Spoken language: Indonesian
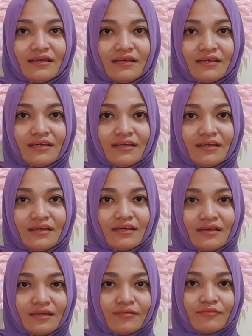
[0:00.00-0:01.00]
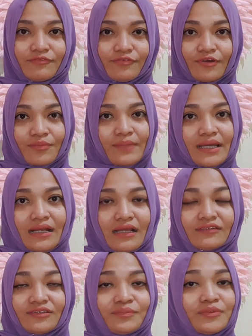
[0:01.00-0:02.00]
uh, formal
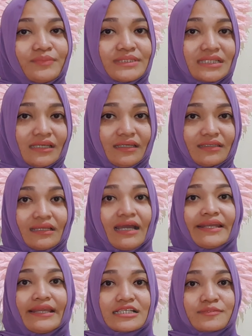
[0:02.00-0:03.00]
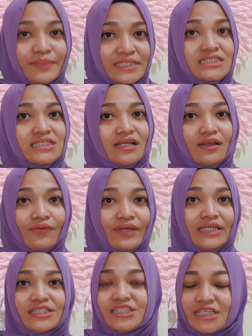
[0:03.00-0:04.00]
ataupun misalnya kita ada special
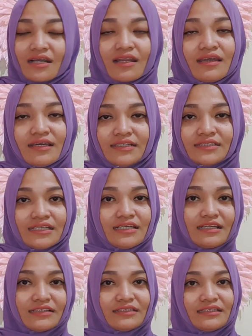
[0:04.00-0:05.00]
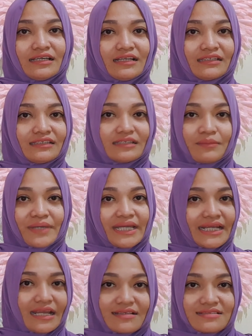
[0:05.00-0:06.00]
occasion jadi nanti tinggal kita
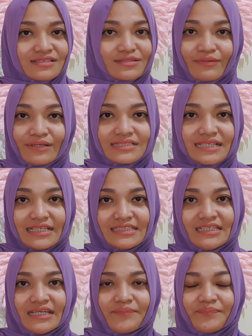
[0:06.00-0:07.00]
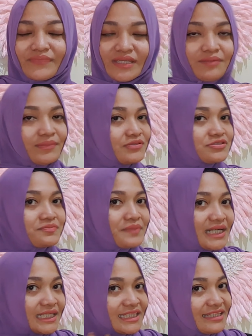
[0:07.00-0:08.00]
tambahin aksesoris aja ini bagus
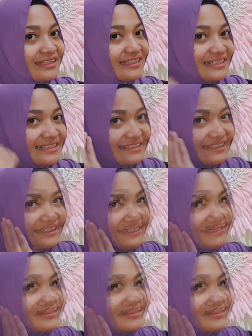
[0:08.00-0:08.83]
banget nah.